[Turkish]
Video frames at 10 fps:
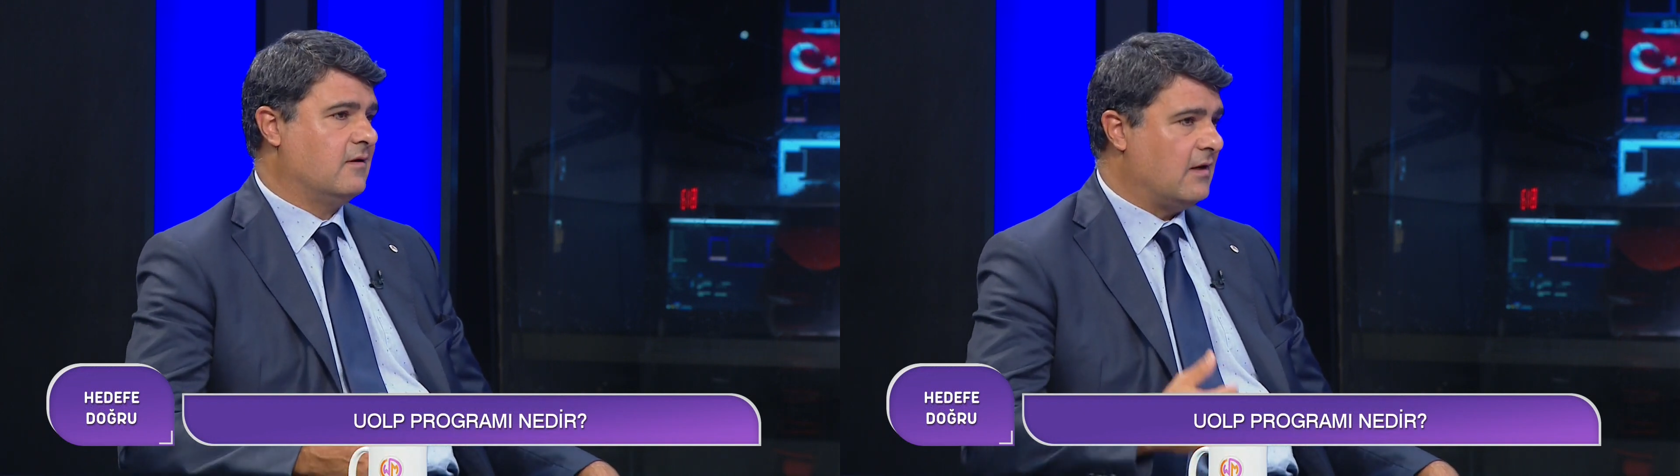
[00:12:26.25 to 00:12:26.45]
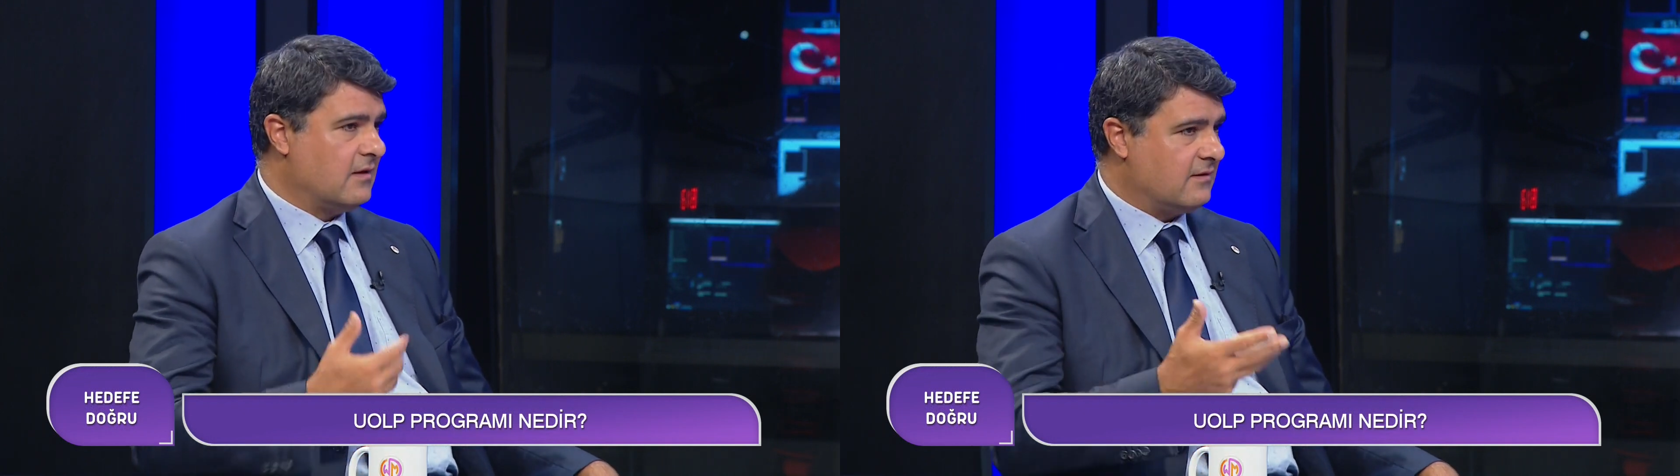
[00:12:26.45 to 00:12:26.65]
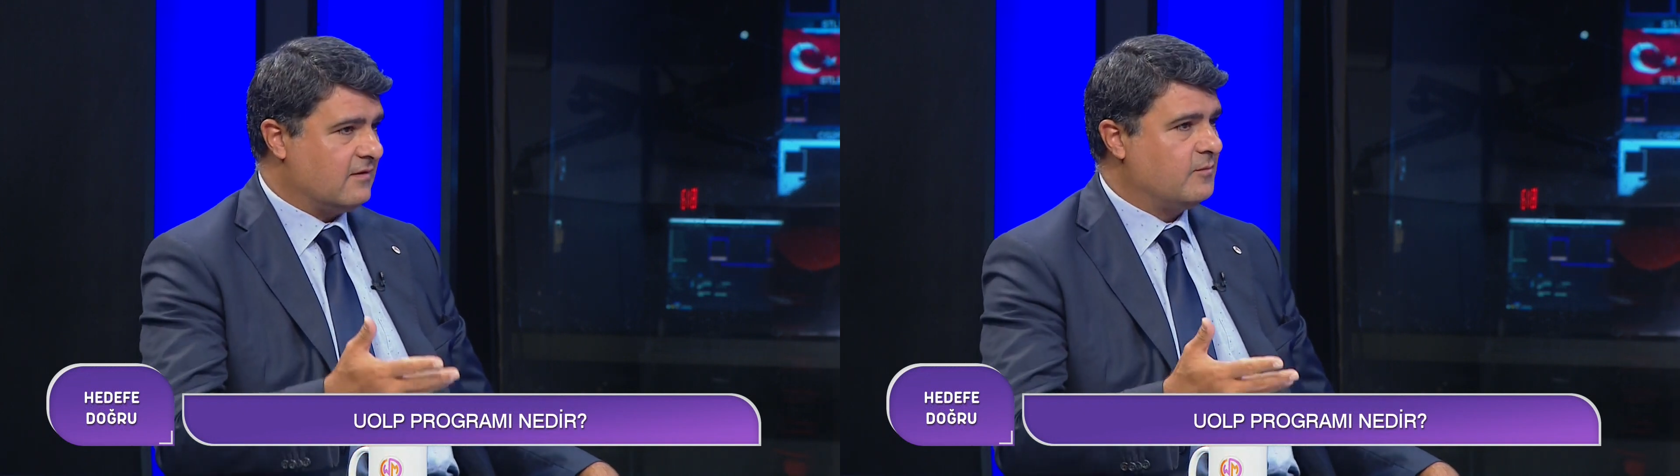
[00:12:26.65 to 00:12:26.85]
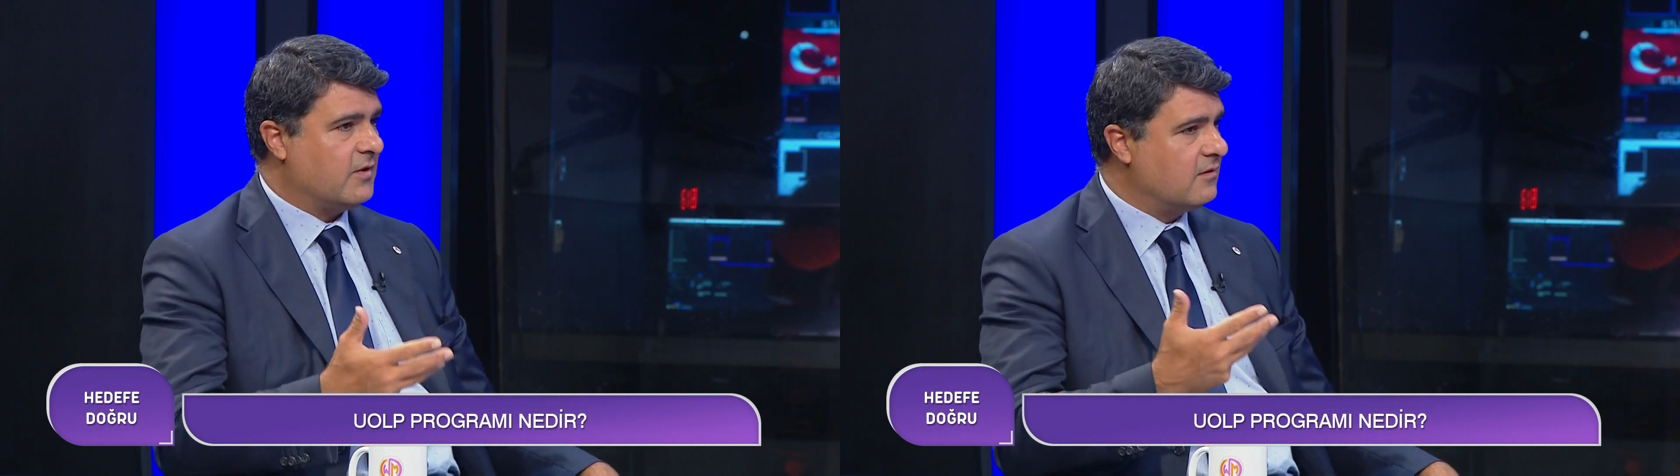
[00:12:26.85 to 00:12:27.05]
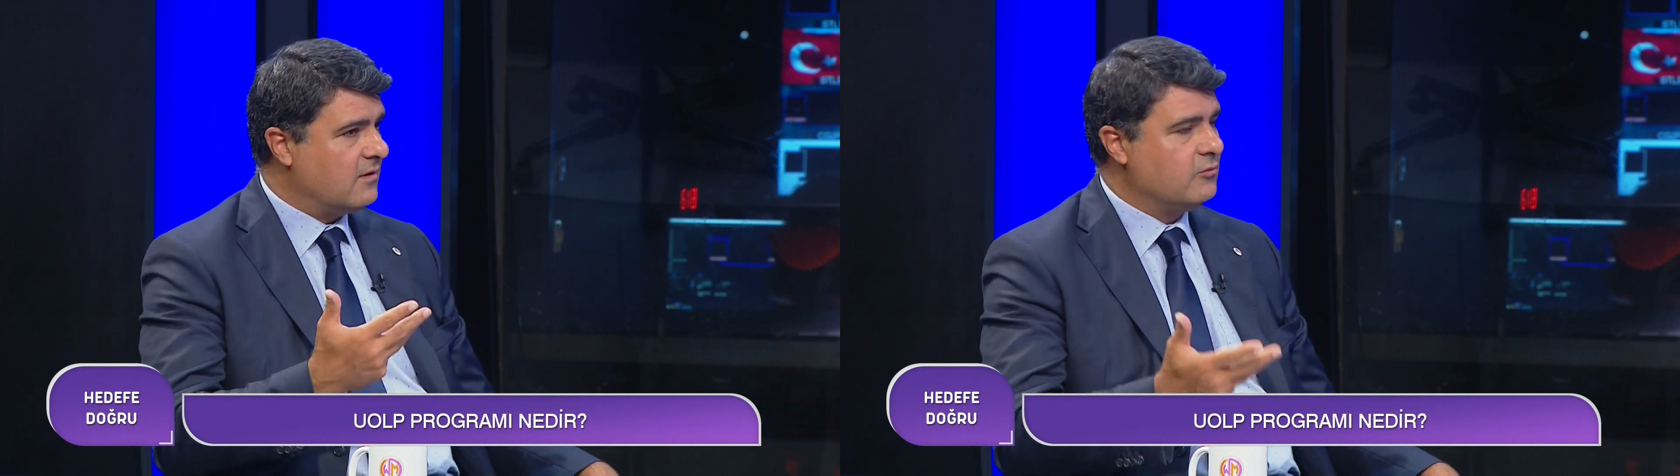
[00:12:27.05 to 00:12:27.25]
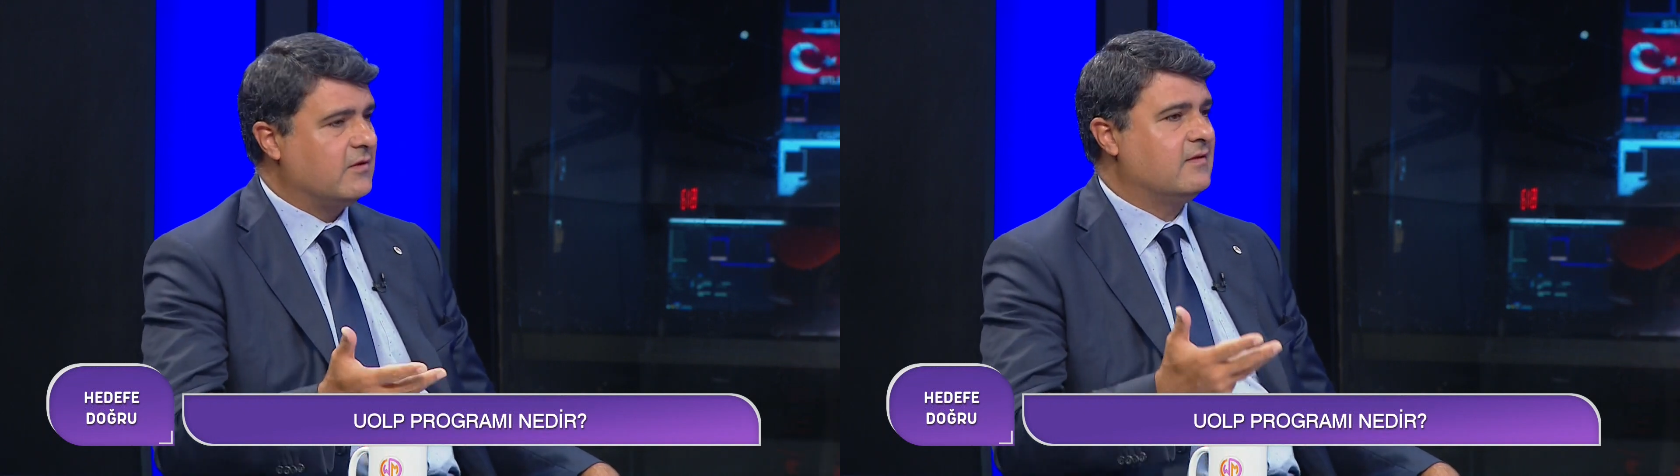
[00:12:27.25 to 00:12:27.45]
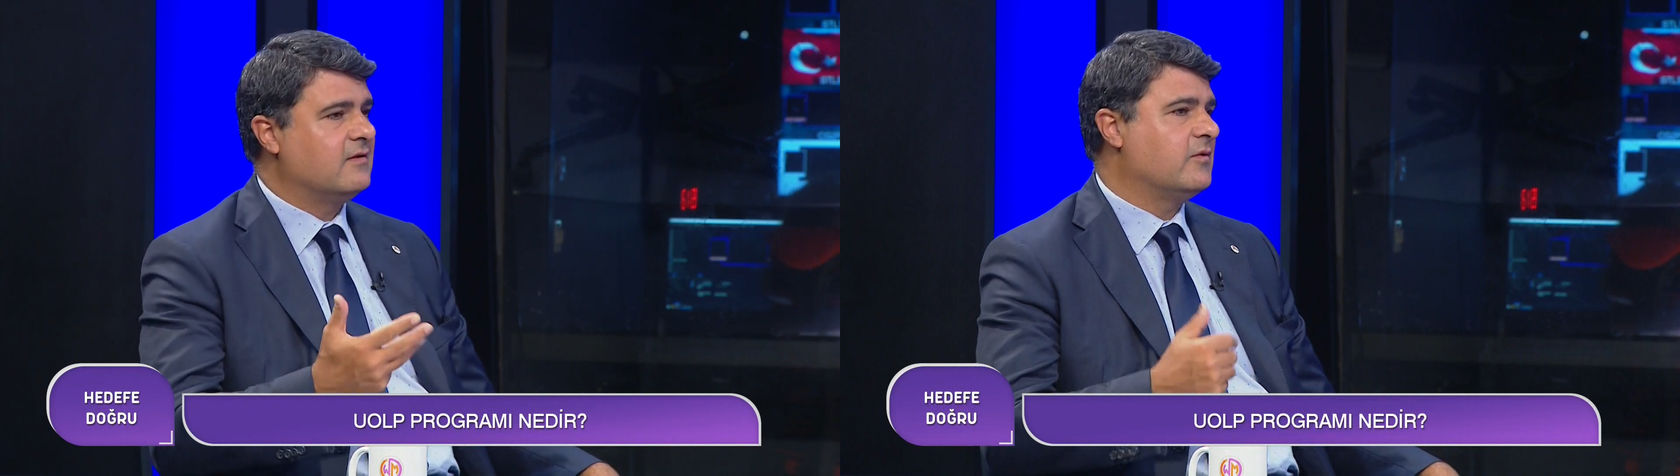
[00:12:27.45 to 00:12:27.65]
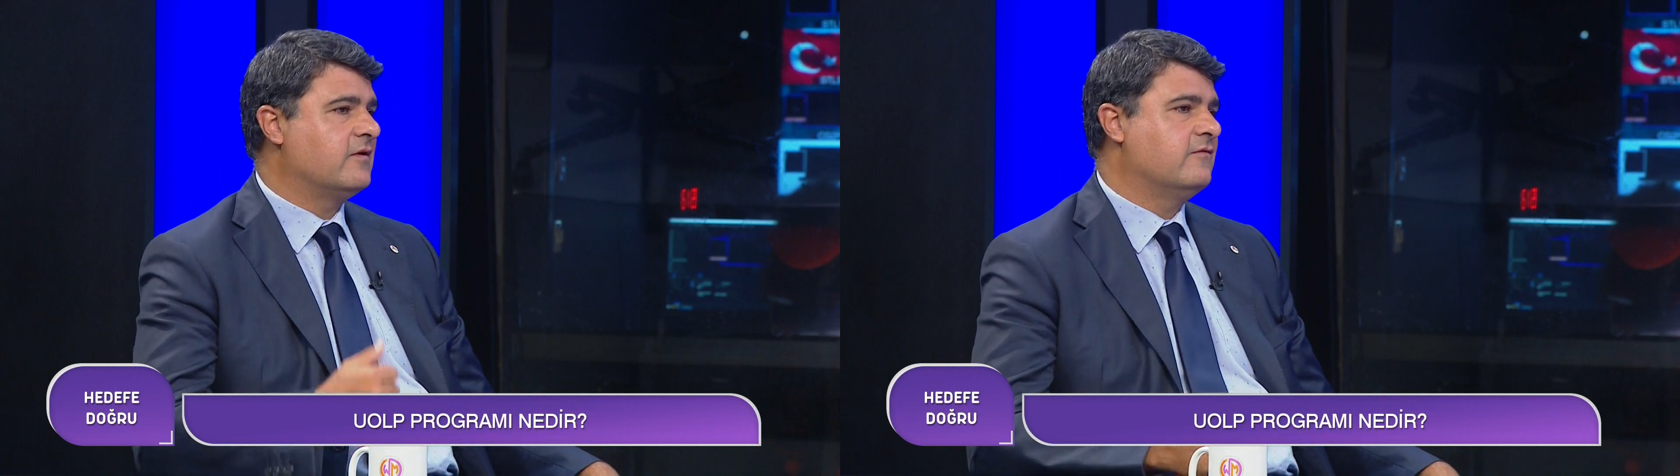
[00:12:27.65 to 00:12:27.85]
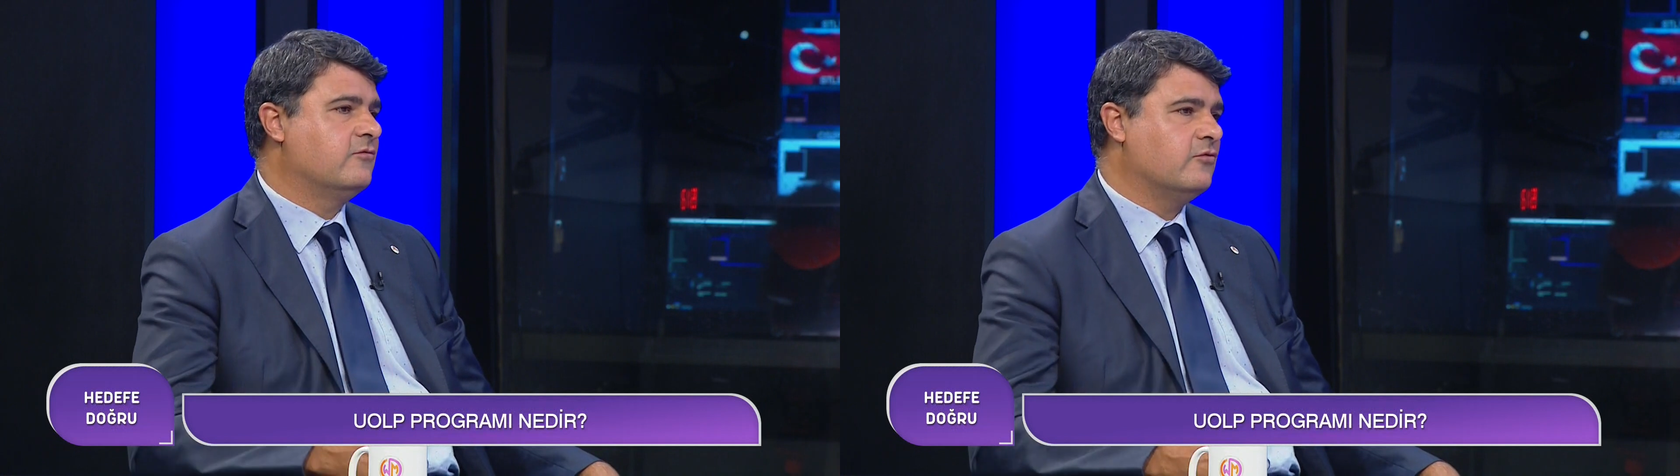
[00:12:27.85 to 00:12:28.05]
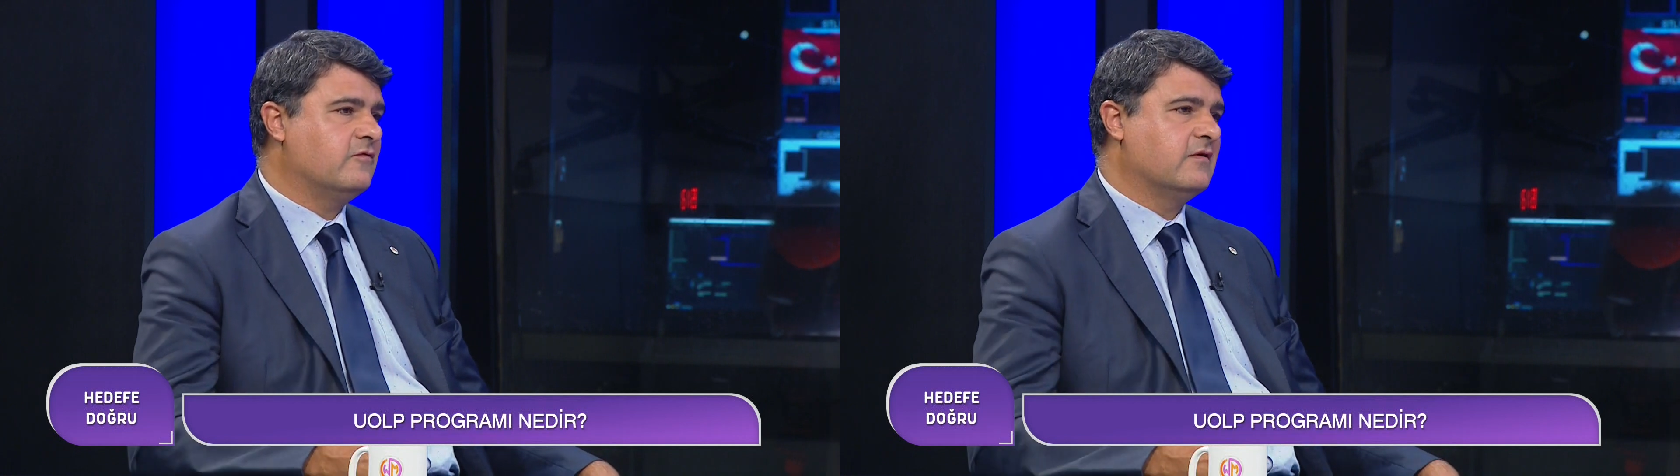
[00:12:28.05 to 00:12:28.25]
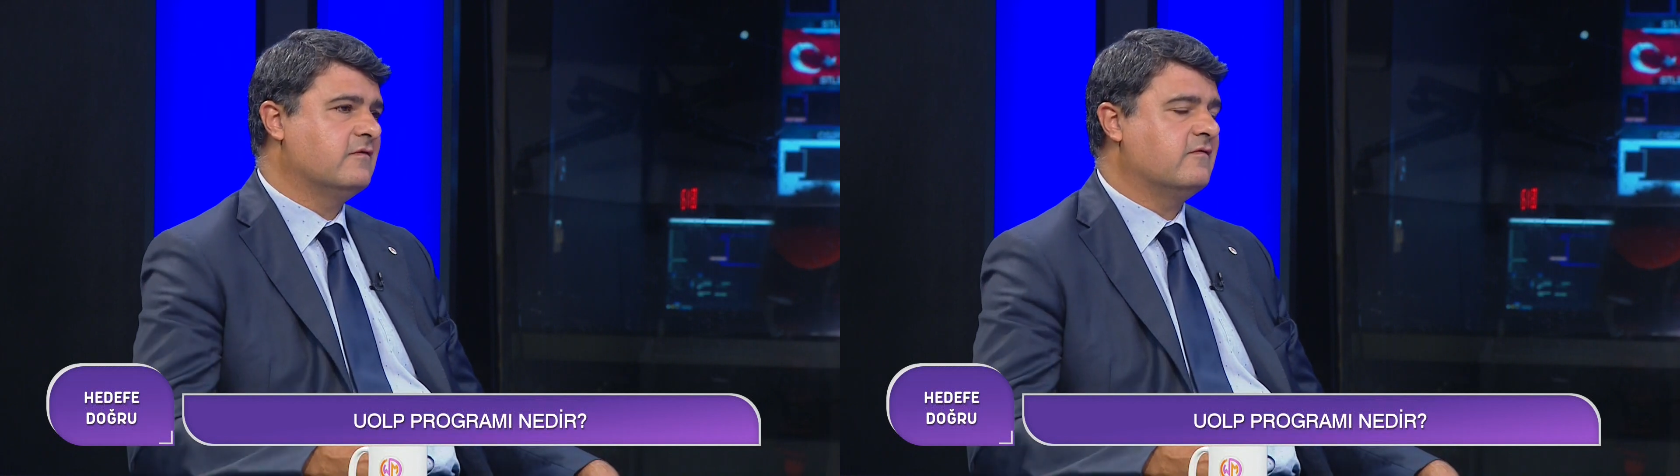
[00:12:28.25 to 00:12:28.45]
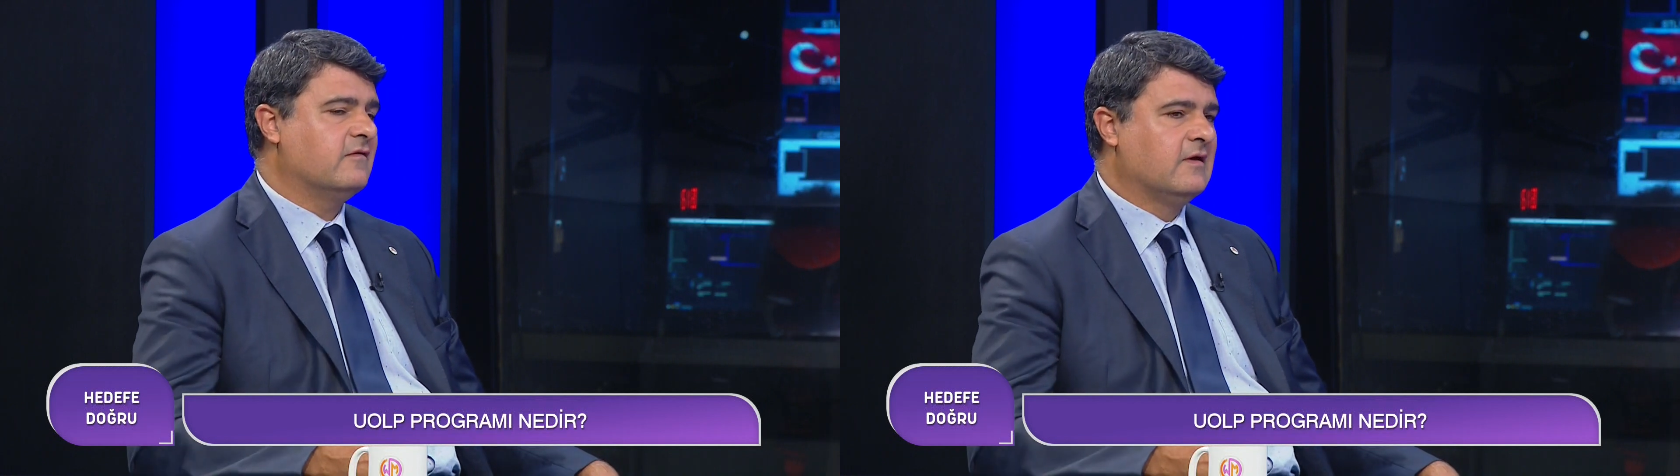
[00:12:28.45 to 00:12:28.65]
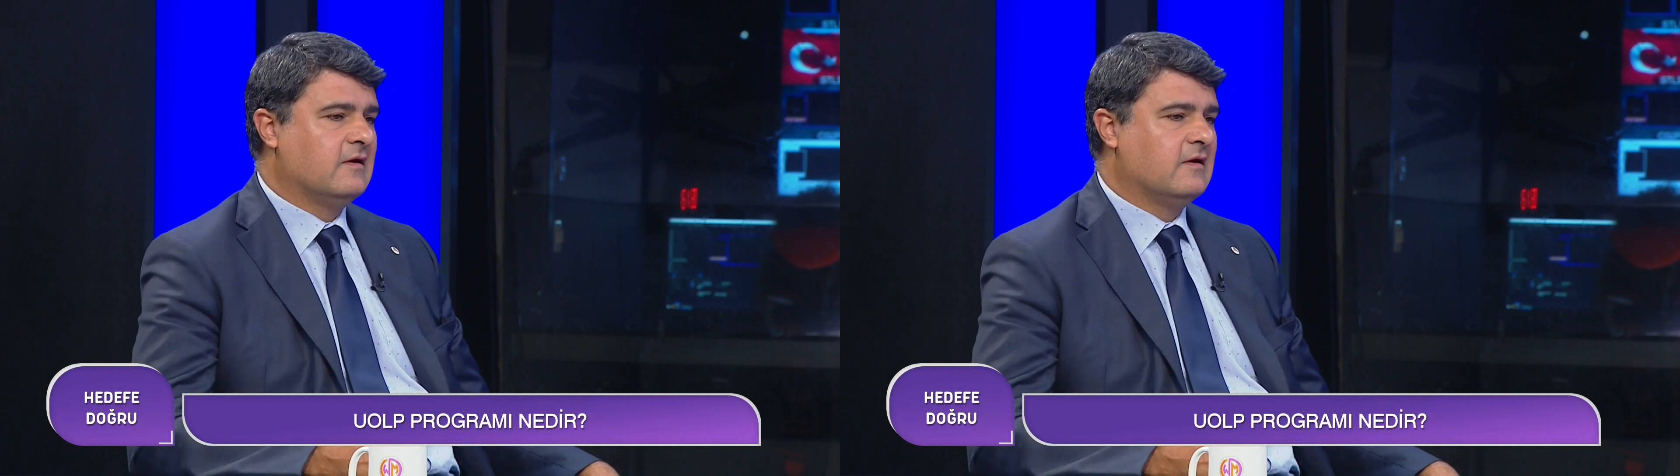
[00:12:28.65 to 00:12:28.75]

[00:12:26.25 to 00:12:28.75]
anlatmak, kabul ettirmek istiyorsanız